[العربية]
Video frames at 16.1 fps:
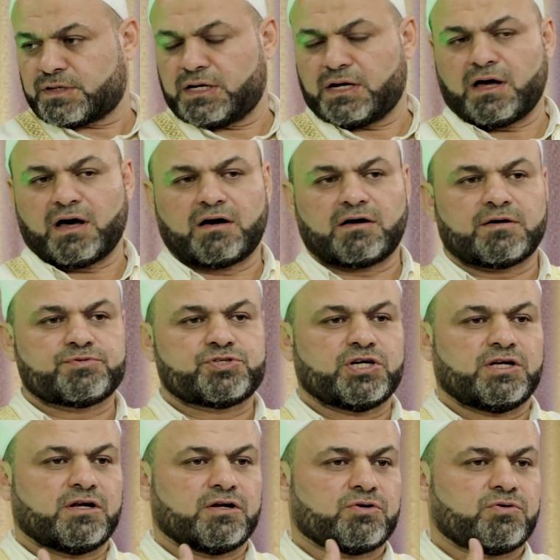هلا أقرب
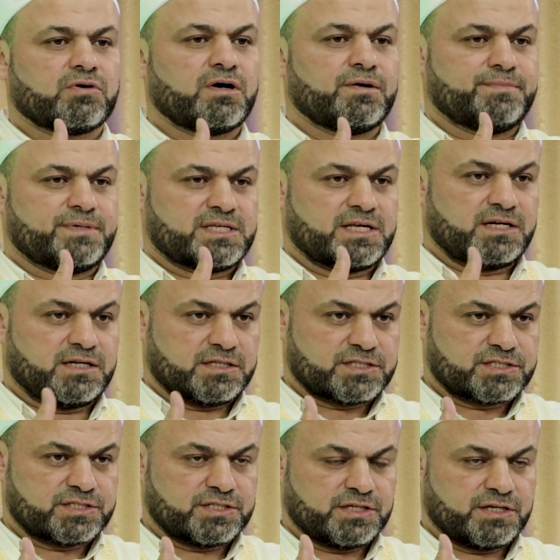شيء للقرآن مثلا
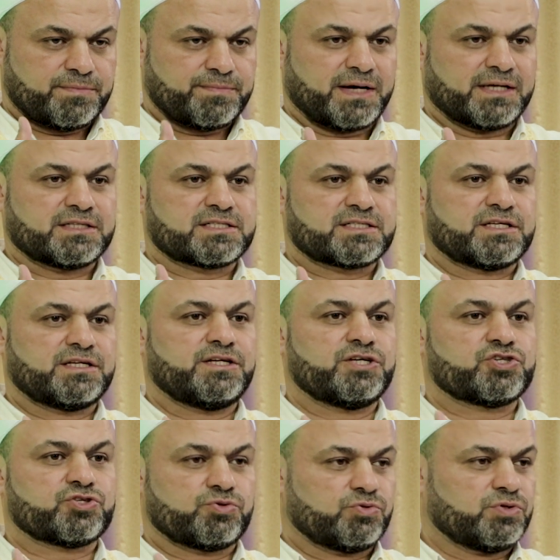السنة بعد
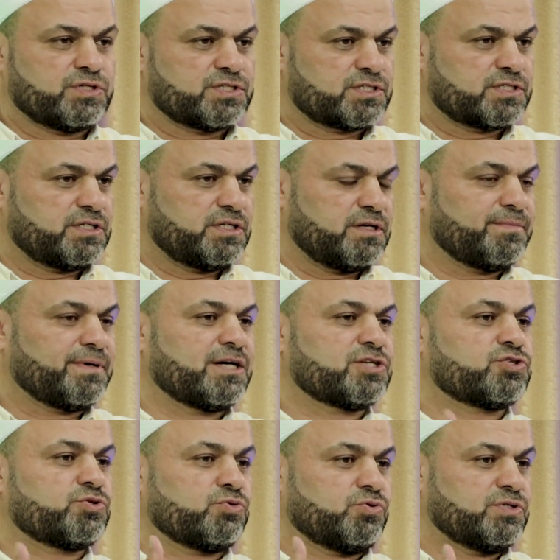السنة شروح السنة
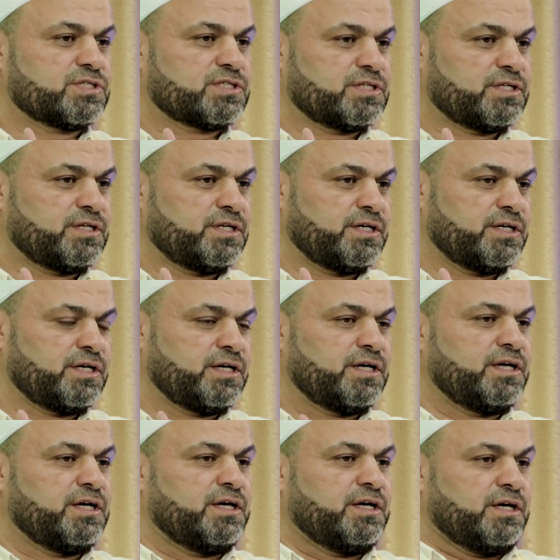بعد شروح السنة
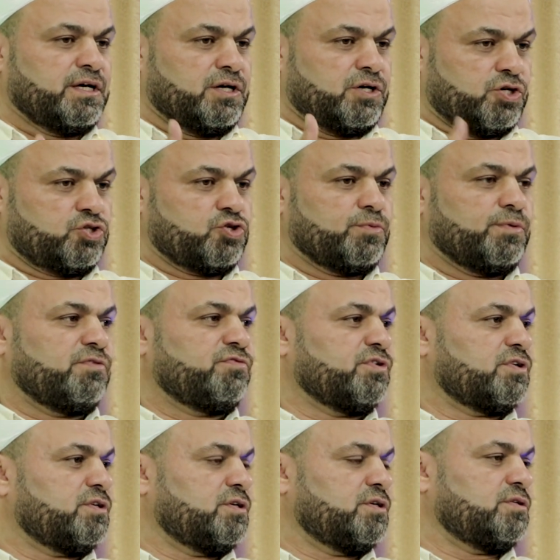كتب
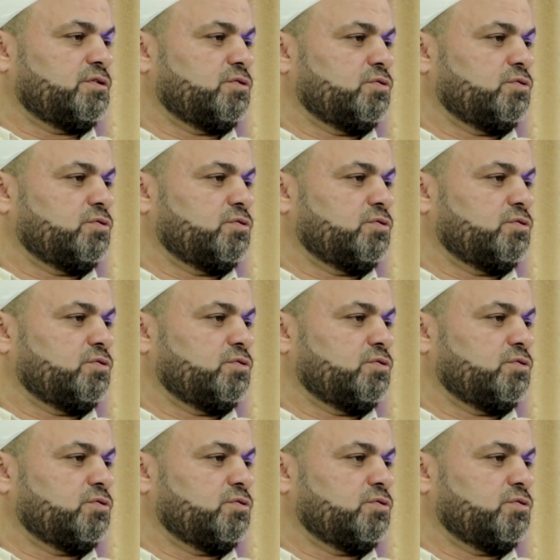الفقه